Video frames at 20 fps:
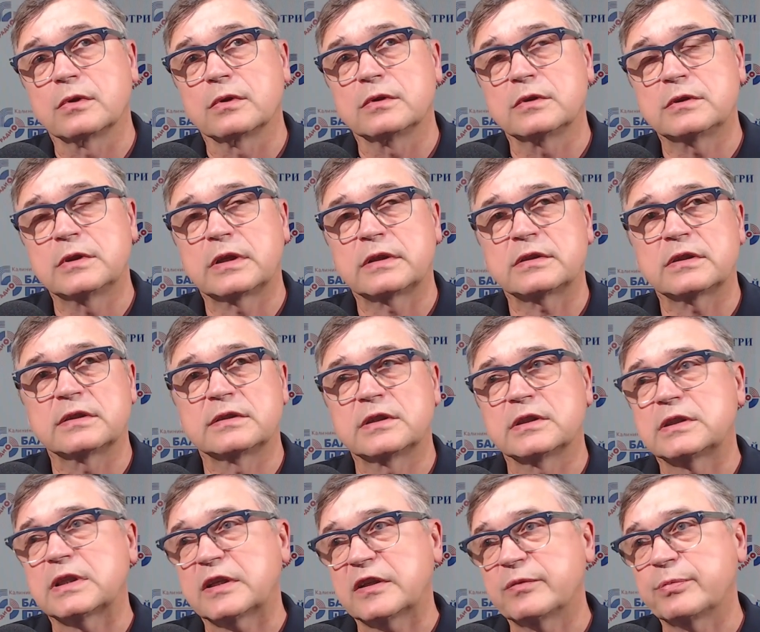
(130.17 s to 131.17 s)
Э, если
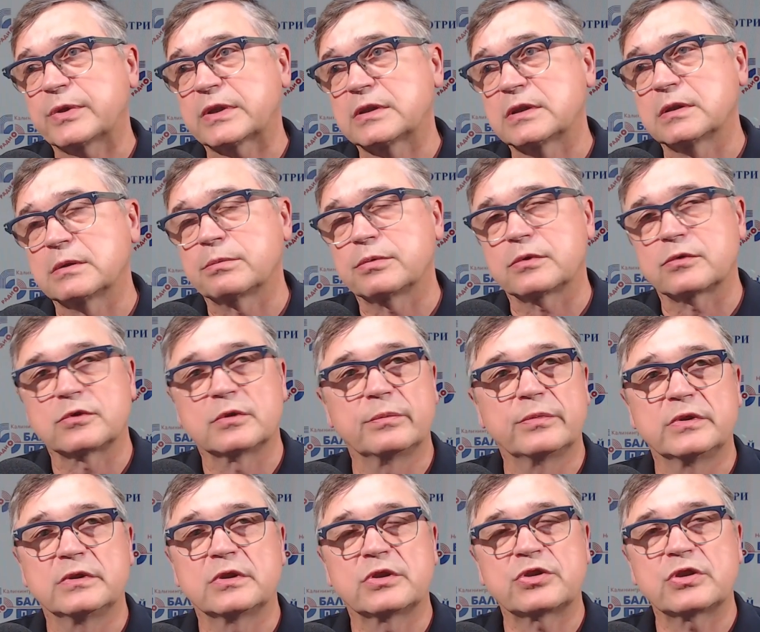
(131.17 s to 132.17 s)
касается транспорта, потому что
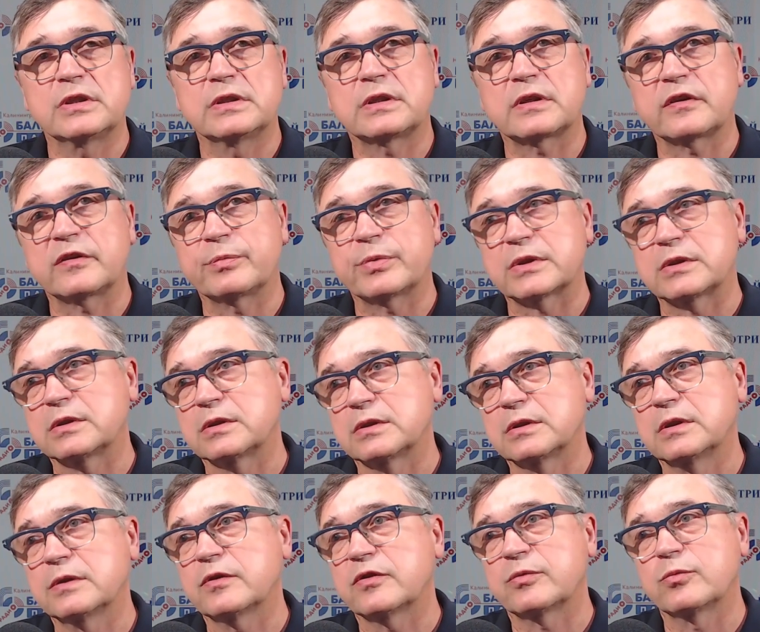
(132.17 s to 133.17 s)
без решения
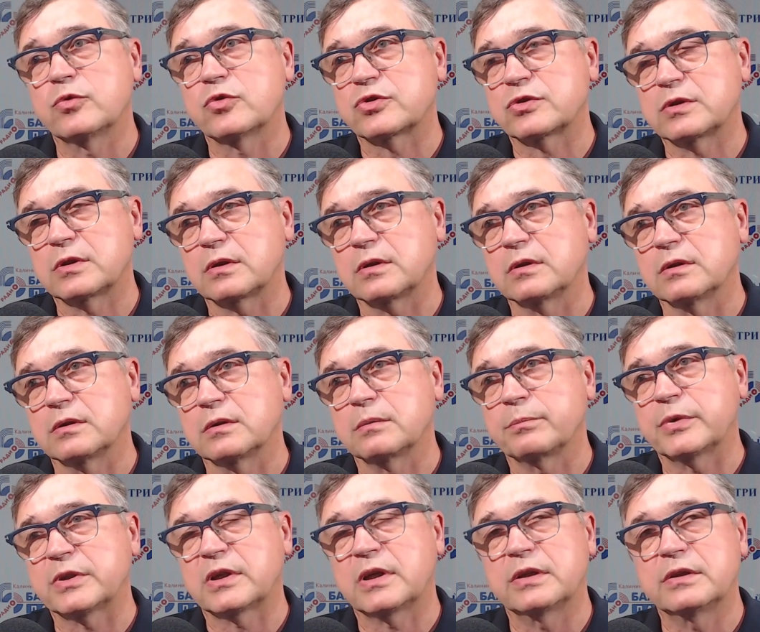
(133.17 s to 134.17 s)
транспорта невозможно
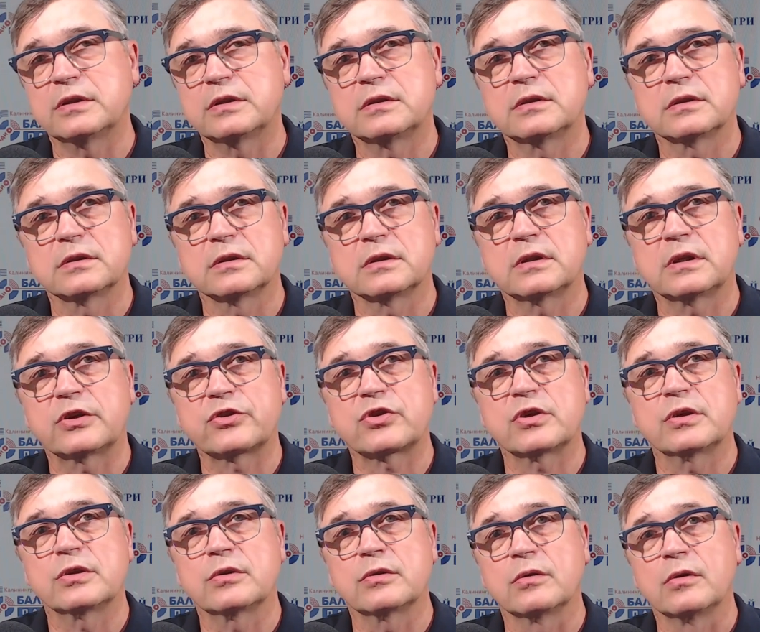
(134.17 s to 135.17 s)
э, подходить к
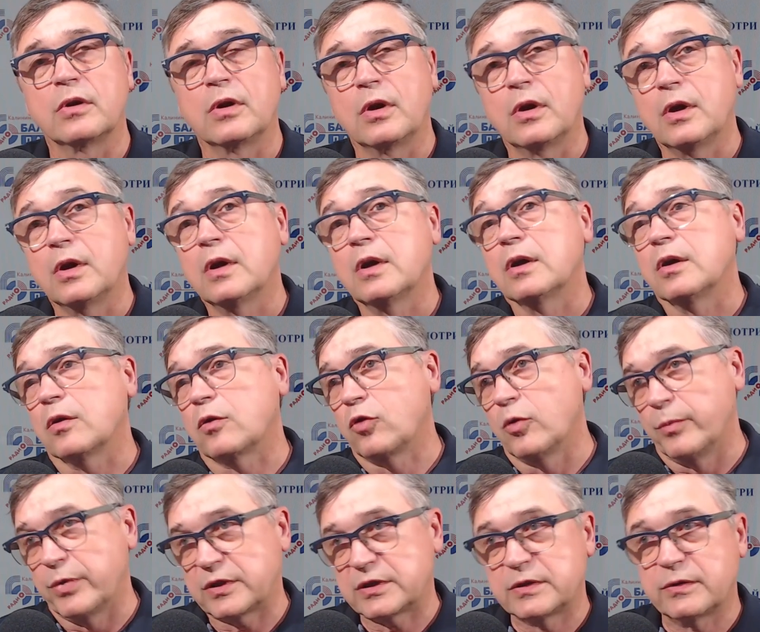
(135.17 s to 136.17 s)
решению
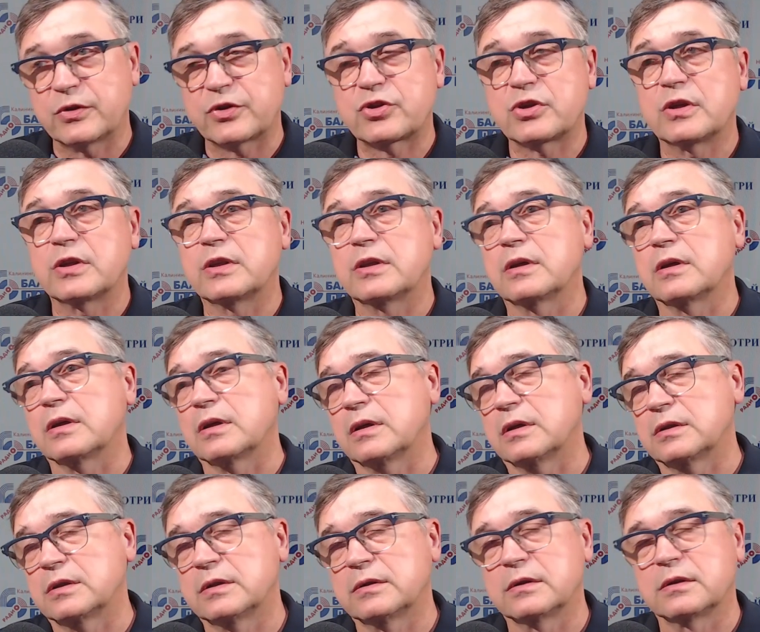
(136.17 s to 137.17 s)
комплексного решения
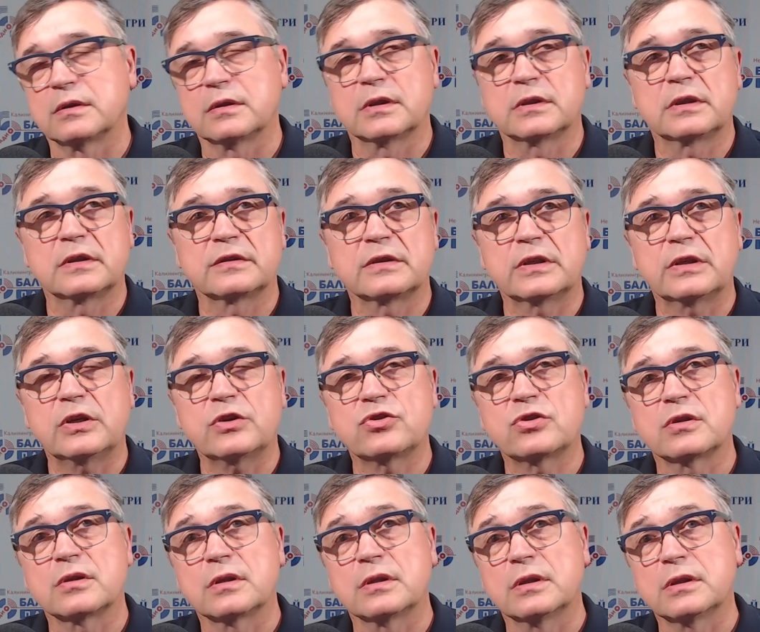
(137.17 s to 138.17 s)
это, этой
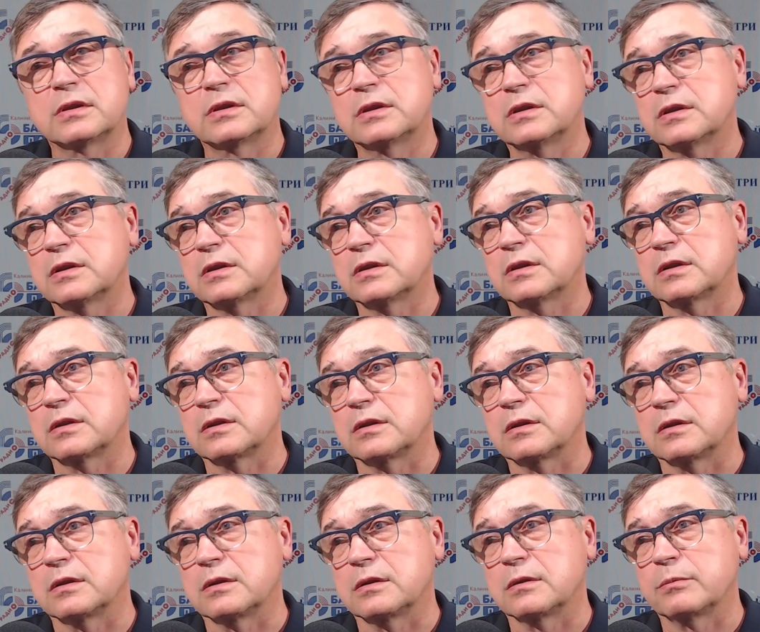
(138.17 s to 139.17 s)
задачи,
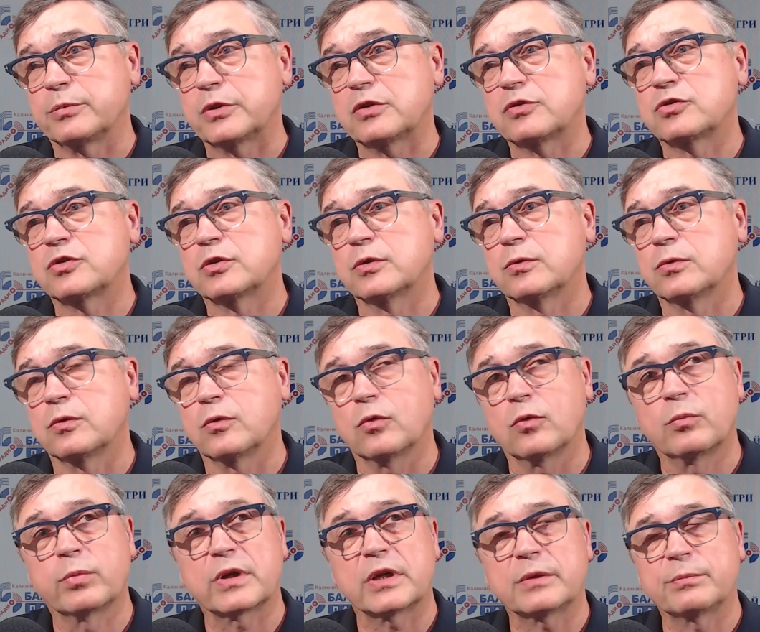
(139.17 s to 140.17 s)
это, прежде всего,
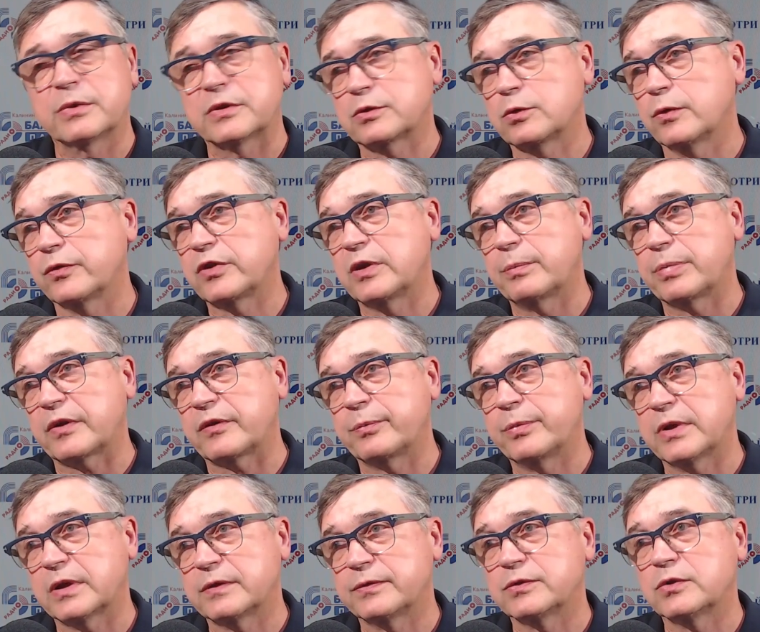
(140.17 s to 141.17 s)
убрать Московский
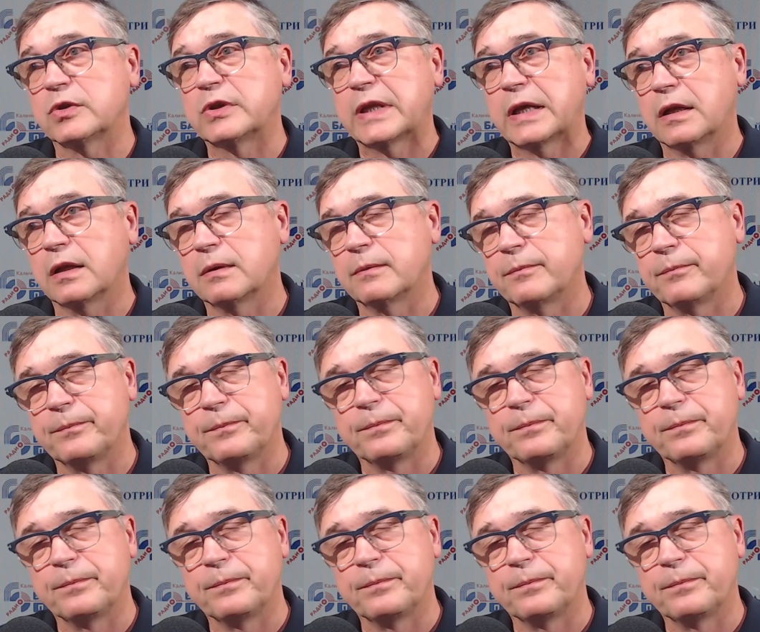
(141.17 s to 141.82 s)
проспект в тоннель.